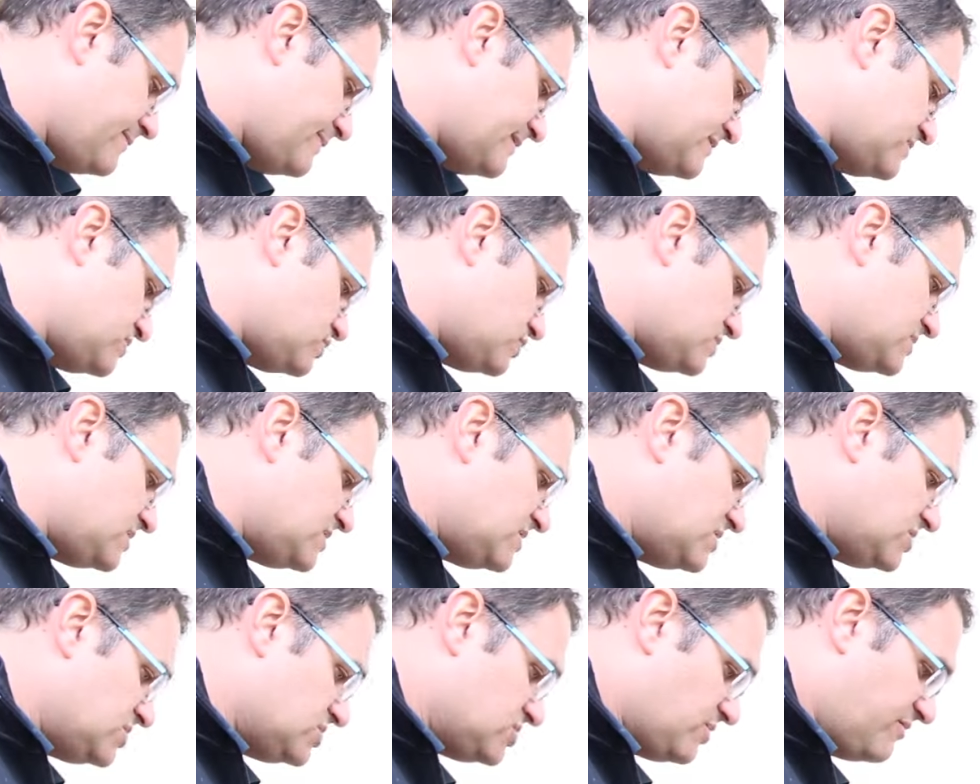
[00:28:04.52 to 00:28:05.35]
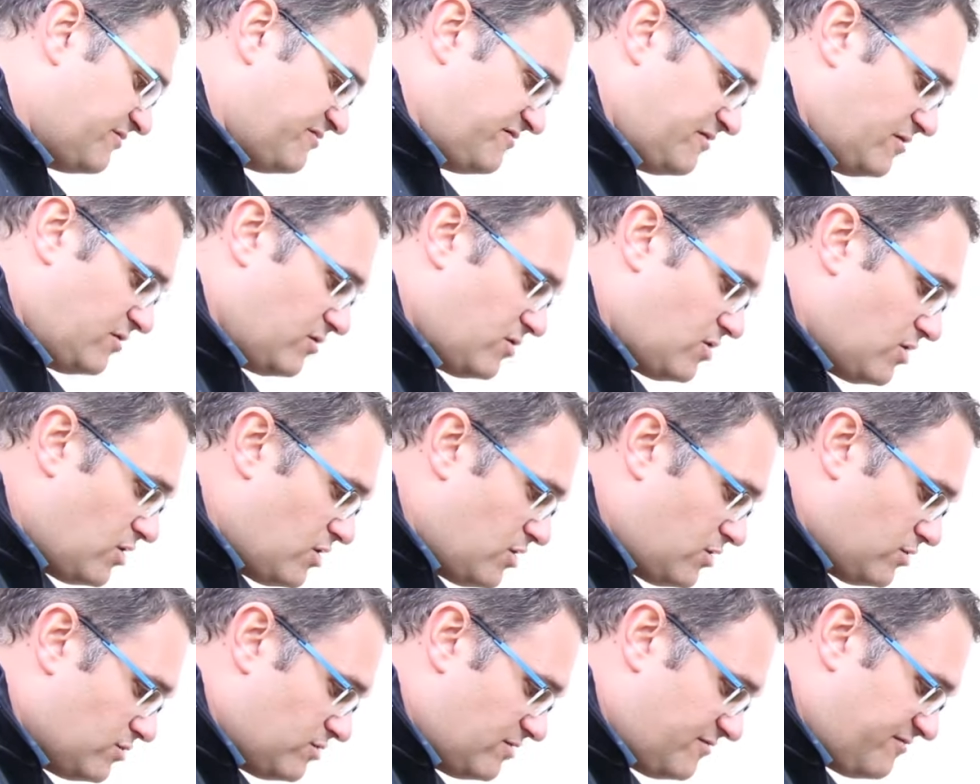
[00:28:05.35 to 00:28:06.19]
n'y a pas de souci, j'en fais
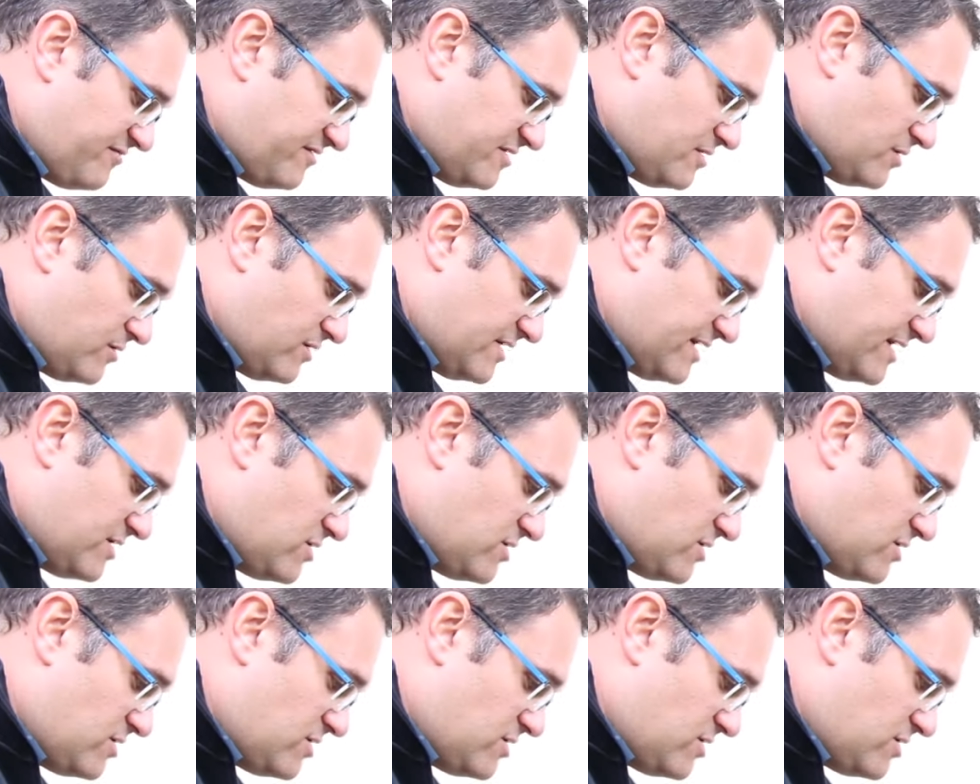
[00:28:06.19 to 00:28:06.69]
encore, on en fait dans